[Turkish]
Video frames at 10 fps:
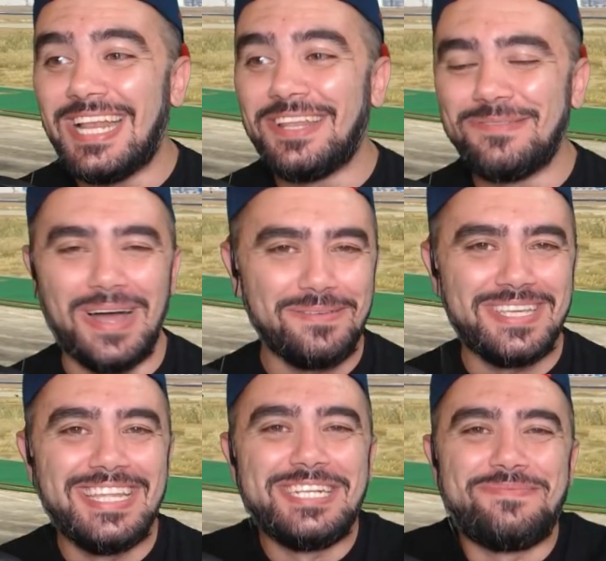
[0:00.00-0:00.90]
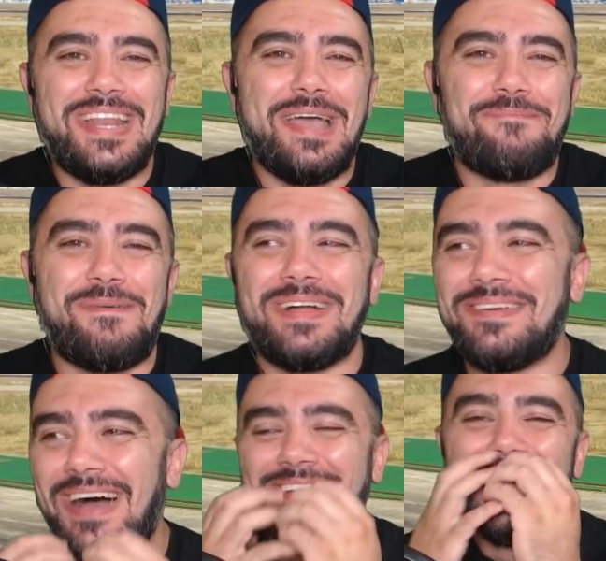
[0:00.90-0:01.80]
inanın abi giriş bile
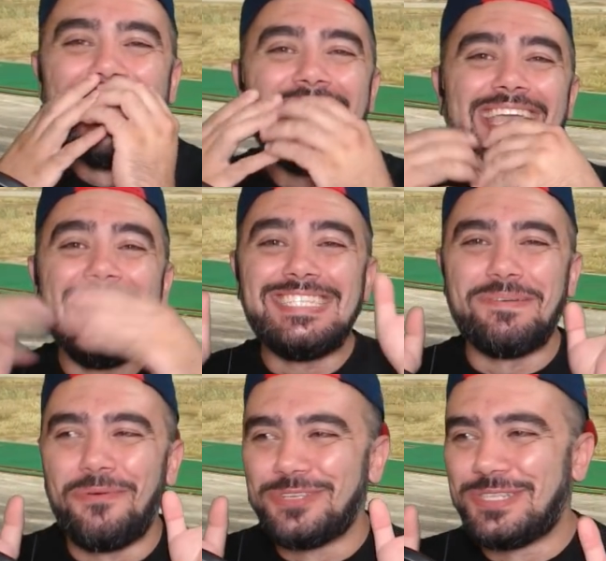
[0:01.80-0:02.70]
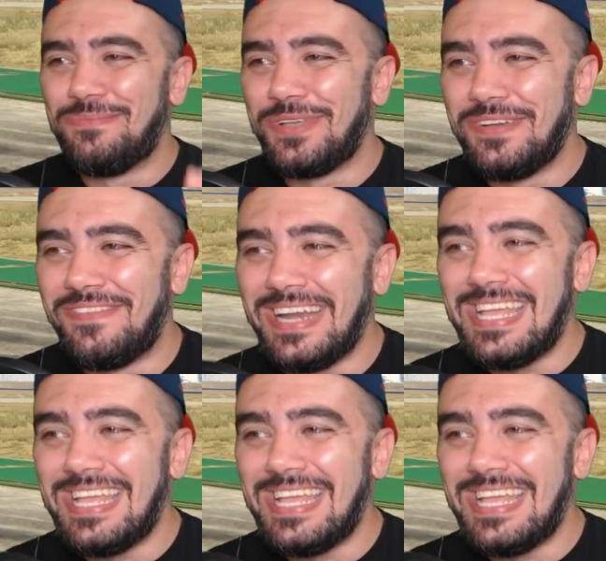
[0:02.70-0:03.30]
yapamadım abi. İyice bozdum bugün